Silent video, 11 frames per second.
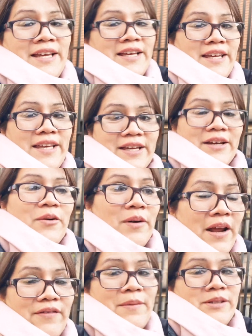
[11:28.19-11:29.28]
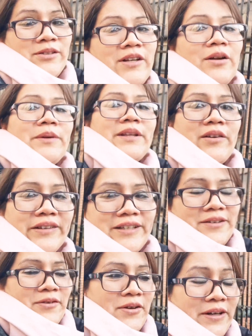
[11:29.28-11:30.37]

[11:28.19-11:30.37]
y como les había mencionado el video anterior,